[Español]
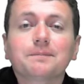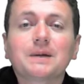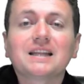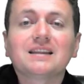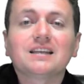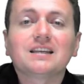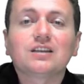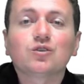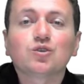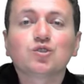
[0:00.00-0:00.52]

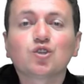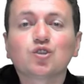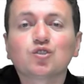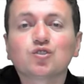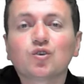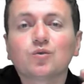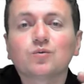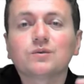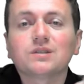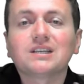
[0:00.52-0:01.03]
aprendiendo
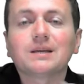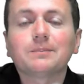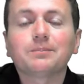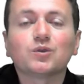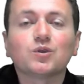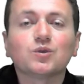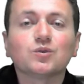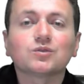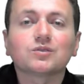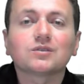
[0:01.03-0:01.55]
estos
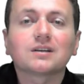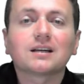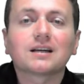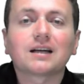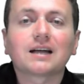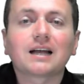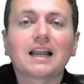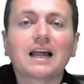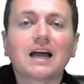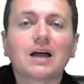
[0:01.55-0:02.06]
conceptos
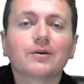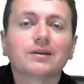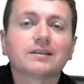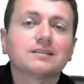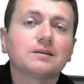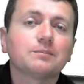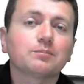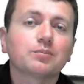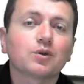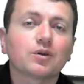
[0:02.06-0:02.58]

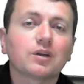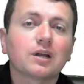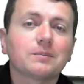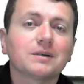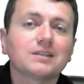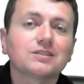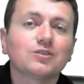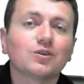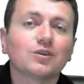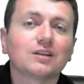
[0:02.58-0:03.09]
claves en
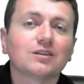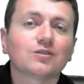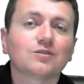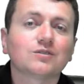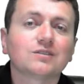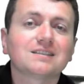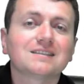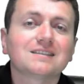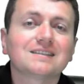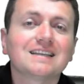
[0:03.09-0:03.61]
programación,
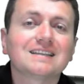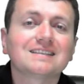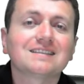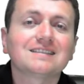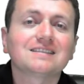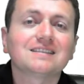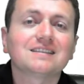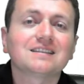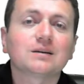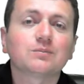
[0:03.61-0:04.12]
entonces
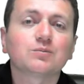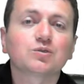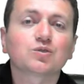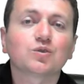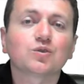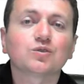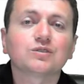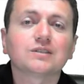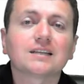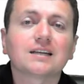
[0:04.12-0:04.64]
necesitamos
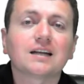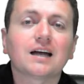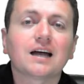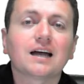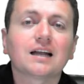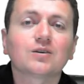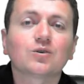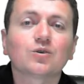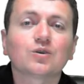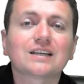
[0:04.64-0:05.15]
conocer
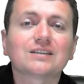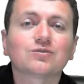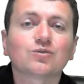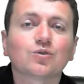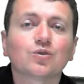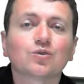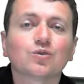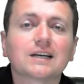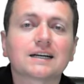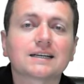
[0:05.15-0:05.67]
algo que
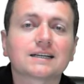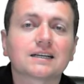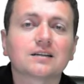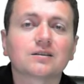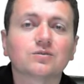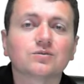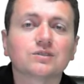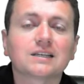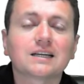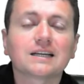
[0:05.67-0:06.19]
son los
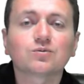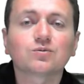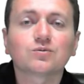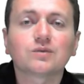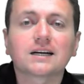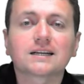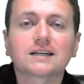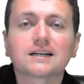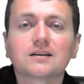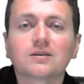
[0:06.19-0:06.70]
arreglos. ¿Y qué es
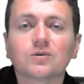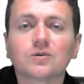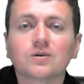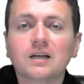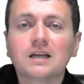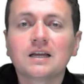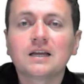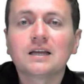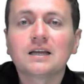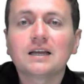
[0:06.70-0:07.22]
un arreglo?
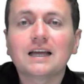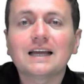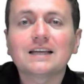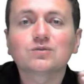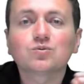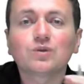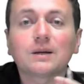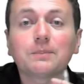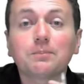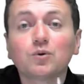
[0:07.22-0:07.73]

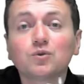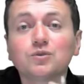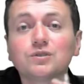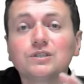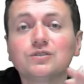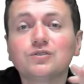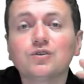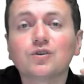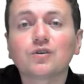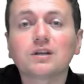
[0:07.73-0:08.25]
Es una
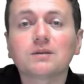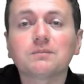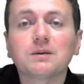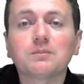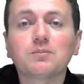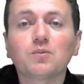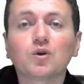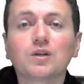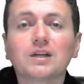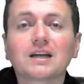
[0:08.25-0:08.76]
posición en
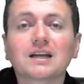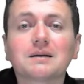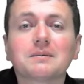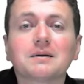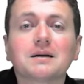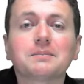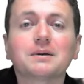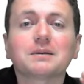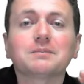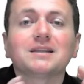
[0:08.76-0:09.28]
memoria que
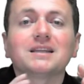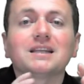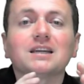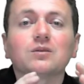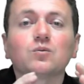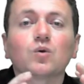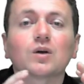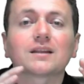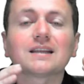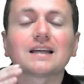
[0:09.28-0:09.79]
me va a
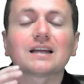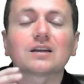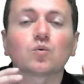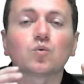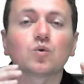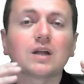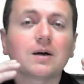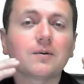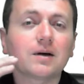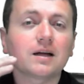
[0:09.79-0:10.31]
permitir guardar
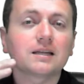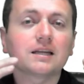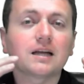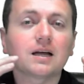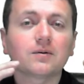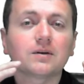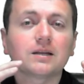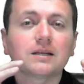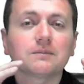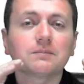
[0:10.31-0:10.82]
una
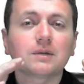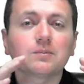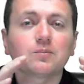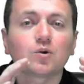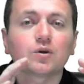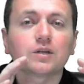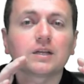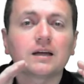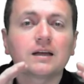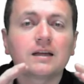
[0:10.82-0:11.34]
variable en
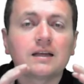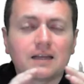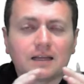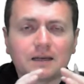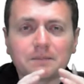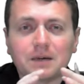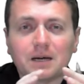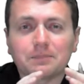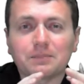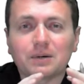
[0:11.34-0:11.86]
memoria,
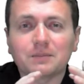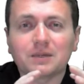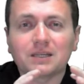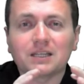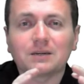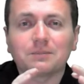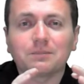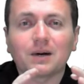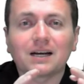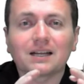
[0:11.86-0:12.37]
que me va a
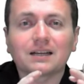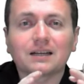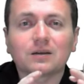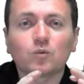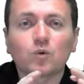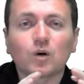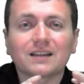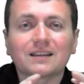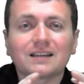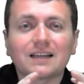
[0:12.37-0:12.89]
permitir
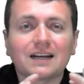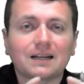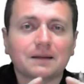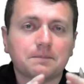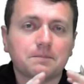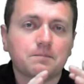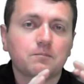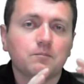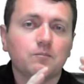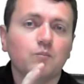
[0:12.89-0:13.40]
guardar
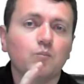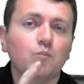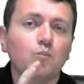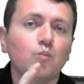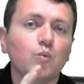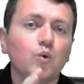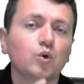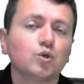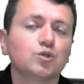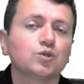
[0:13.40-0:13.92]

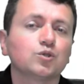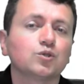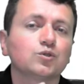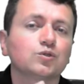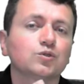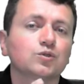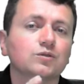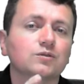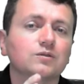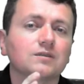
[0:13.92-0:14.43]

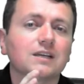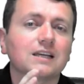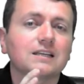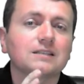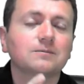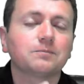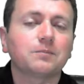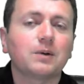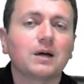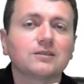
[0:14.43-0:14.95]
muchos
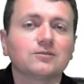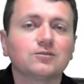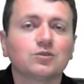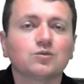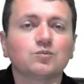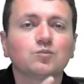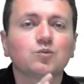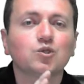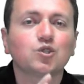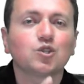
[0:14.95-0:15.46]

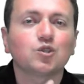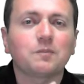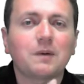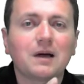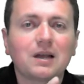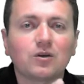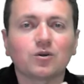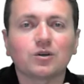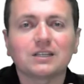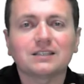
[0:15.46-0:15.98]
espacios, muchos
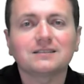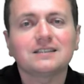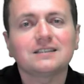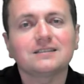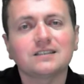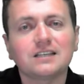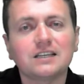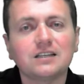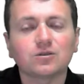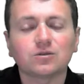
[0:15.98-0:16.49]
valores
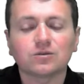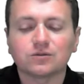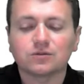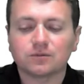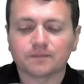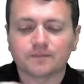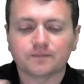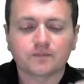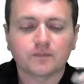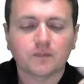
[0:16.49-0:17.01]
distintos.
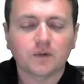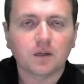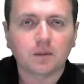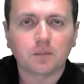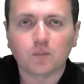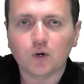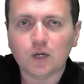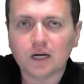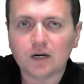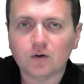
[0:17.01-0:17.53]

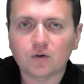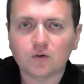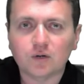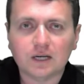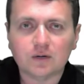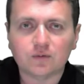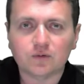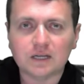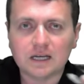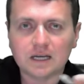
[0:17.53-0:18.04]
Voy a
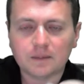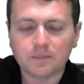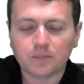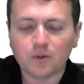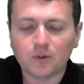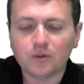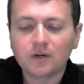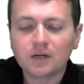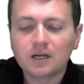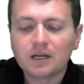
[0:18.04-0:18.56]
colocar un
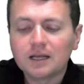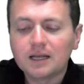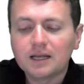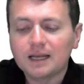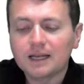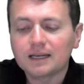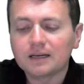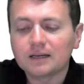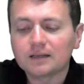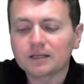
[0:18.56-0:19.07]
ejemplo
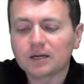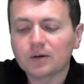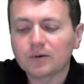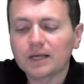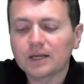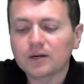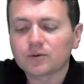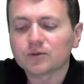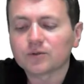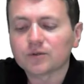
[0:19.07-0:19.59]
en el
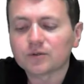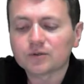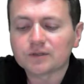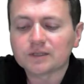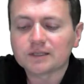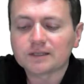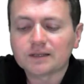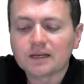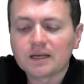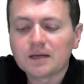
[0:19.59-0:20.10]
tablero.
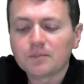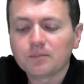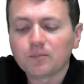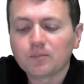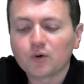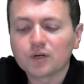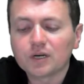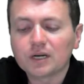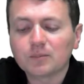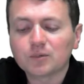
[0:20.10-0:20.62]
Entonces,
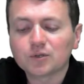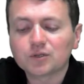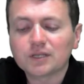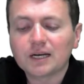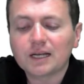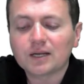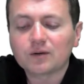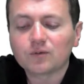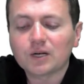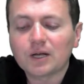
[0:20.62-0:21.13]
podríamos
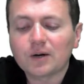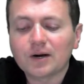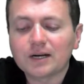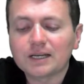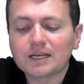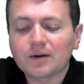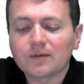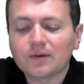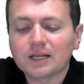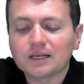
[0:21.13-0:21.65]
crear una
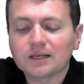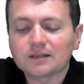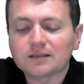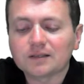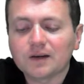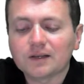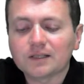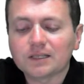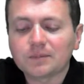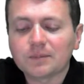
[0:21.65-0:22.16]
variable que
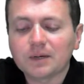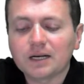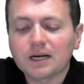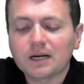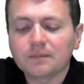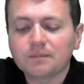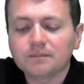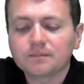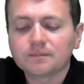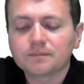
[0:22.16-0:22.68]
se va a llamar
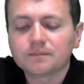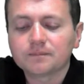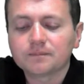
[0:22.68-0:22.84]
a